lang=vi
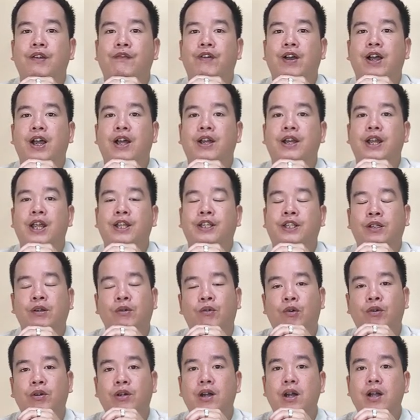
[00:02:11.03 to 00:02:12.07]
và để sử
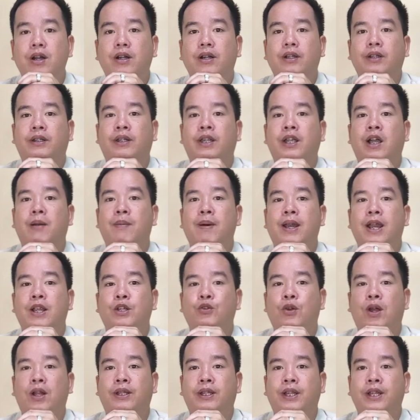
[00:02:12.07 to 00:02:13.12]
dụng qua cước thì các bạn hãy
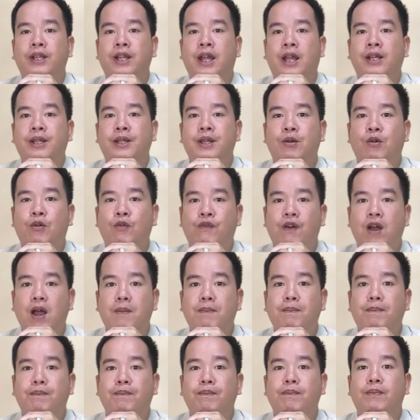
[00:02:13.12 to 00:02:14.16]
soạn tin nhắn theo cú pháp
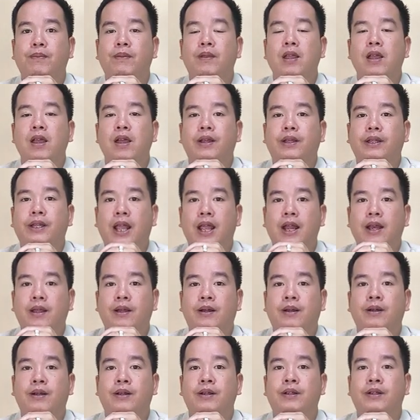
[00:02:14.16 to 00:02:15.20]
DL
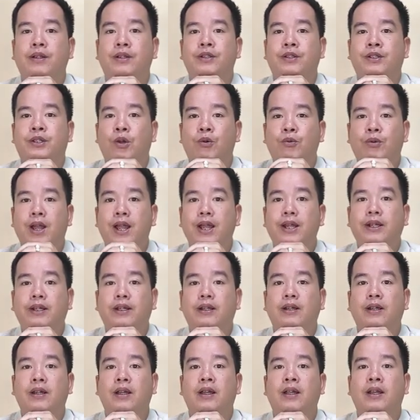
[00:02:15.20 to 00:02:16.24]
dấu cách
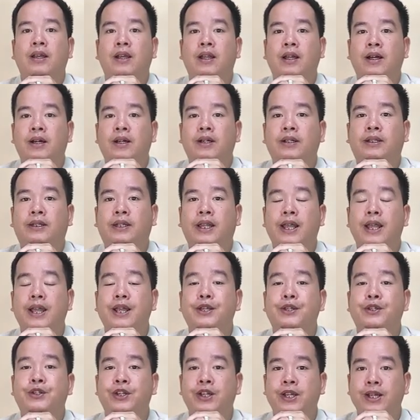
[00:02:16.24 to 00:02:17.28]

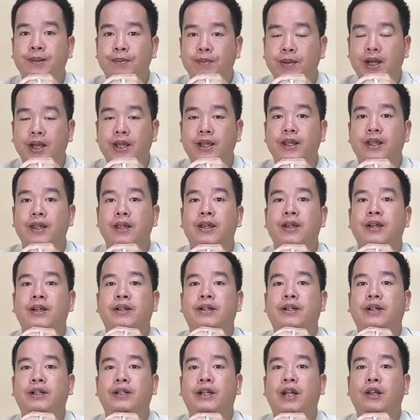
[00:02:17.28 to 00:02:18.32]
LT90
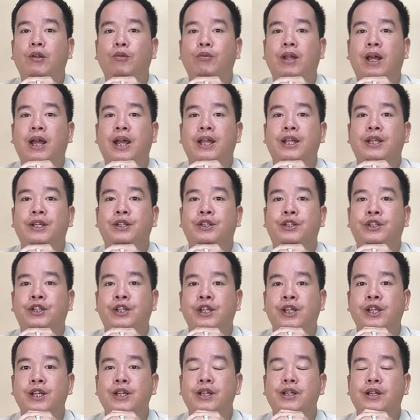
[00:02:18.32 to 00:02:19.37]
gửi đến tổng đài
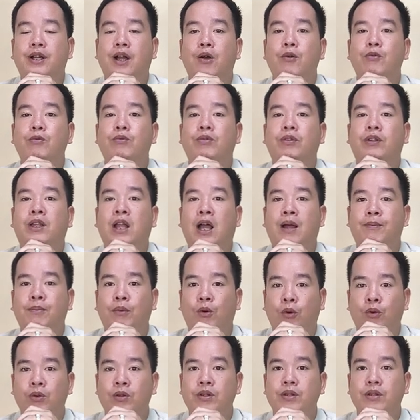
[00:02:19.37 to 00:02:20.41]

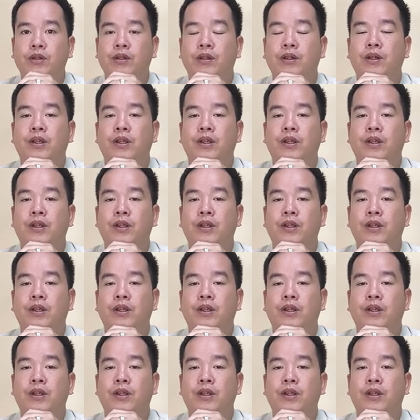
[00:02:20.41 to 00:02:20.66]
9084